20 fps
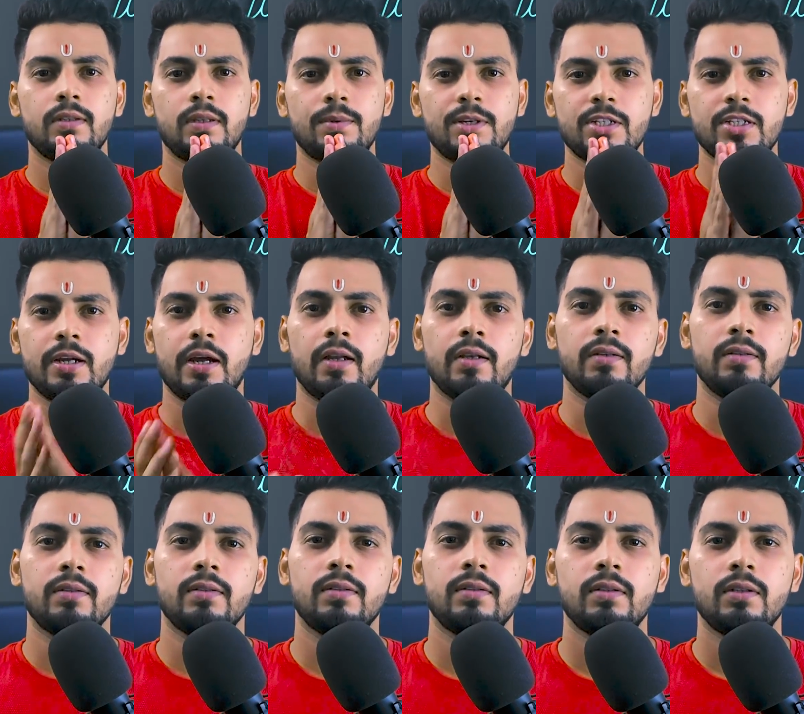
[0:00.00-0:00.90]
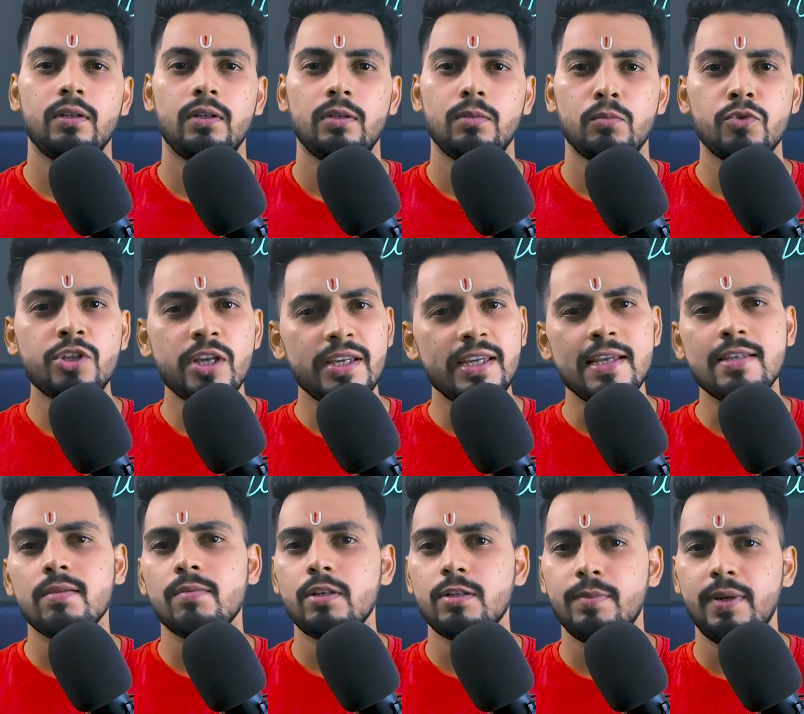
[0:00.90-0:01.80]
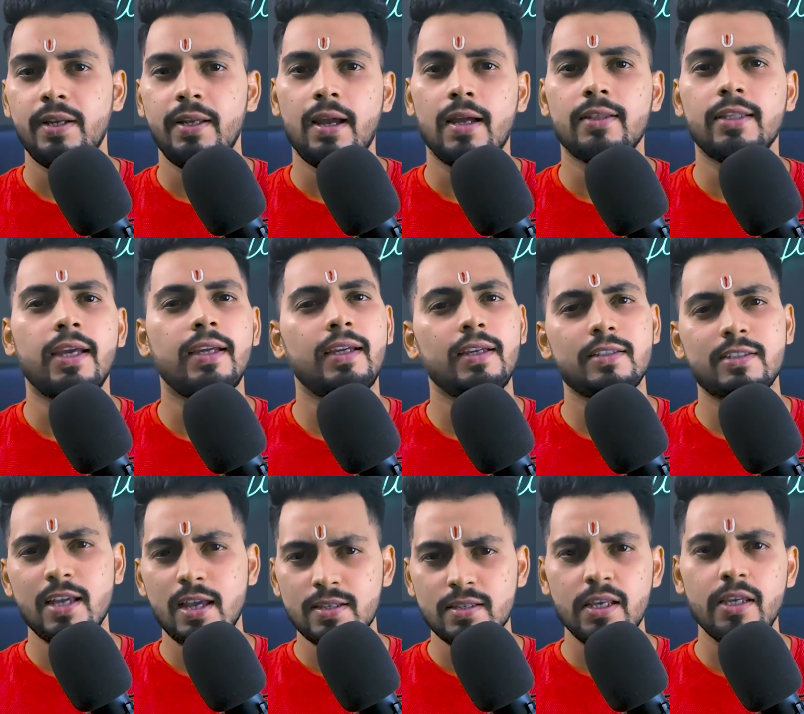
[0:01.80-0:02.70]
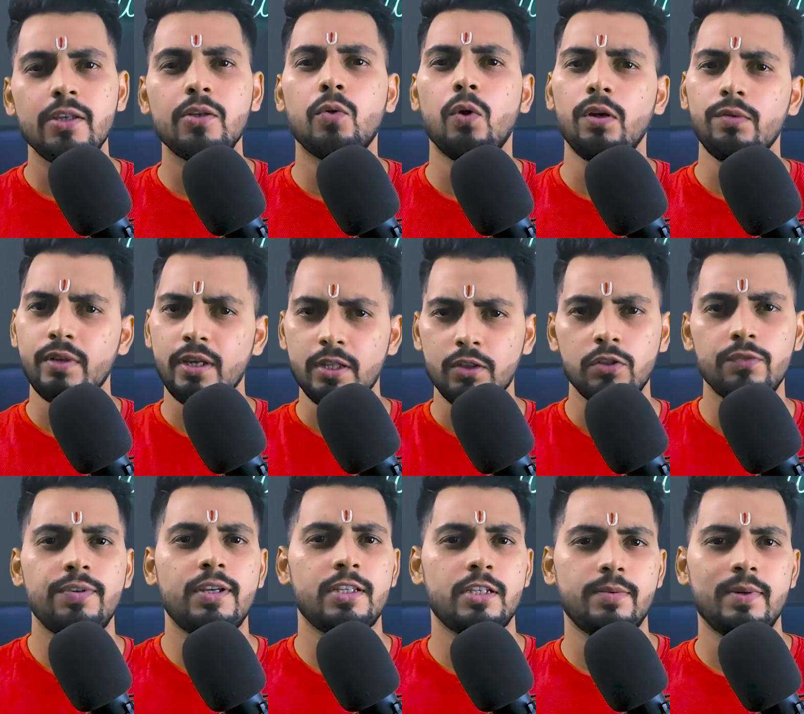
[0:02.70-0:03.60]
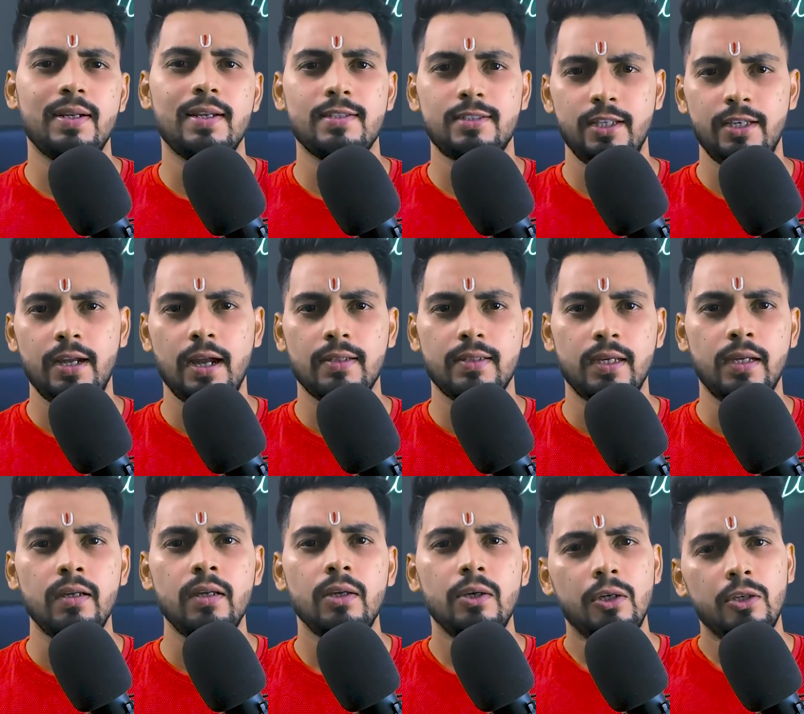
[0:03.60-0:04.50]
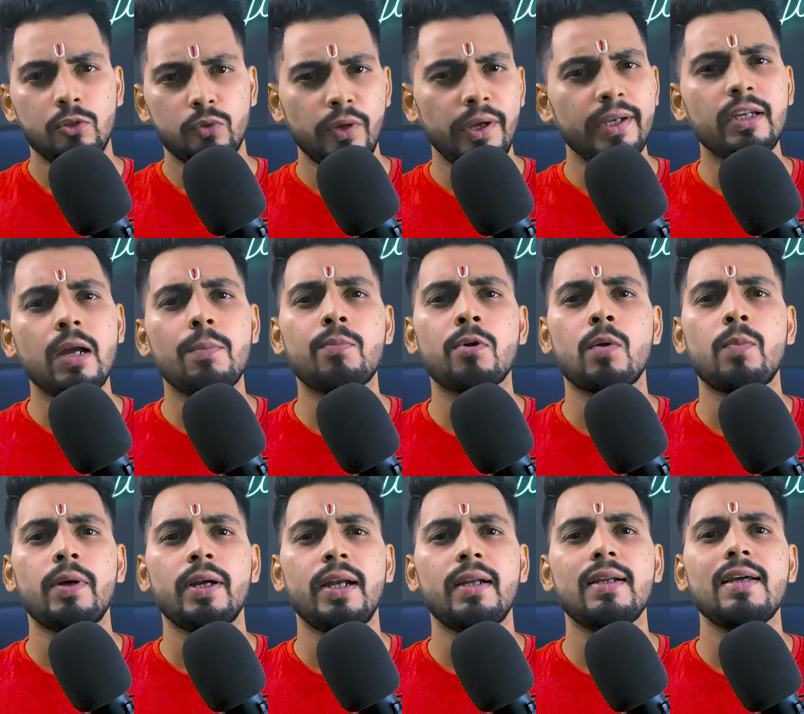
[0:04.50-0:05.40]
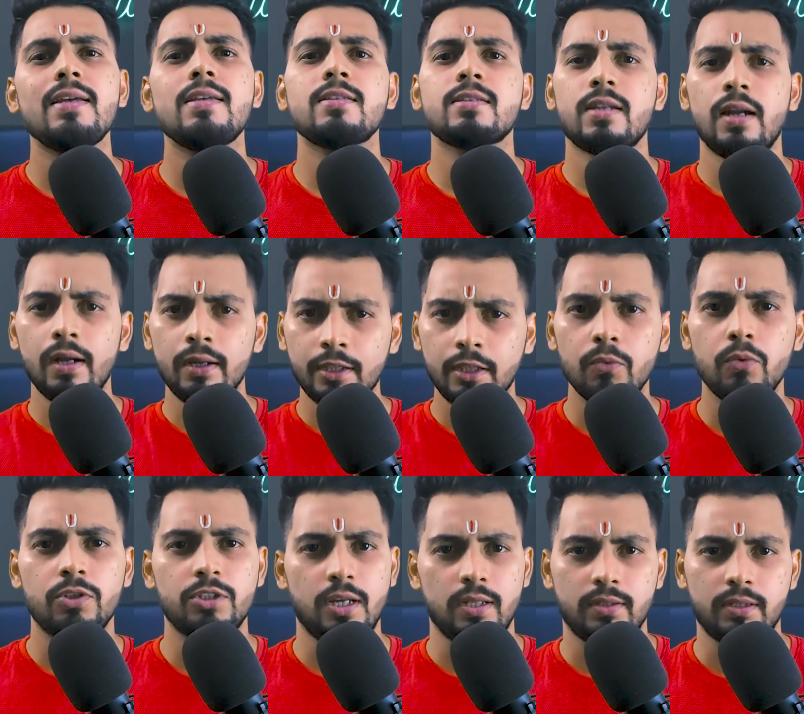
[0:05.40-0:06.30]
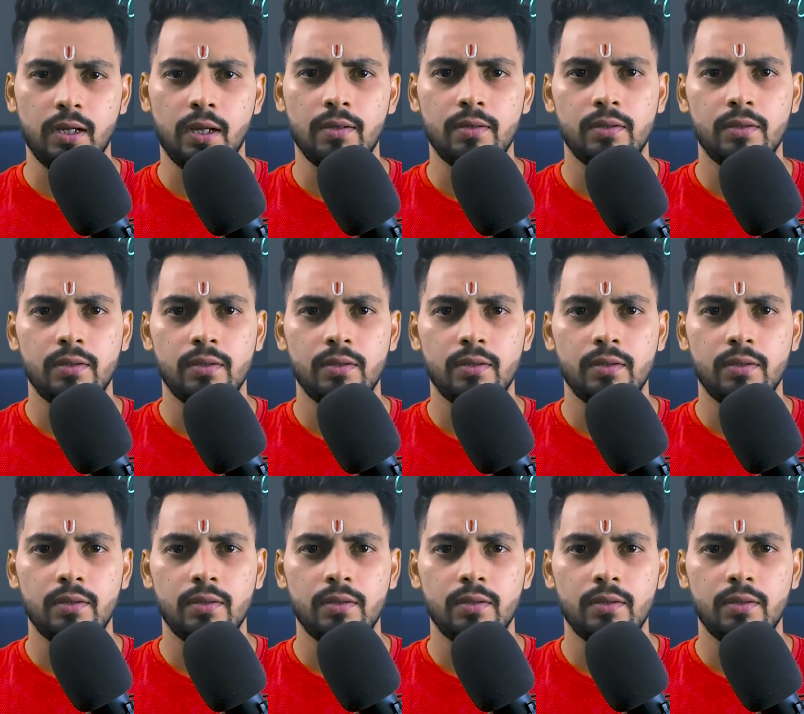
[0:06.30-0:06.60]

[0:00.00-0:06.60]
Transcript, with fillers: नमस्कार मुझे ये समझ में नहीं आता है कि जैसे ही कोई भी हिंदू फेस्टिवल नज़दीक आता है तो इनका प्रोपागेंडा स्टार्ट क्यों हो जाता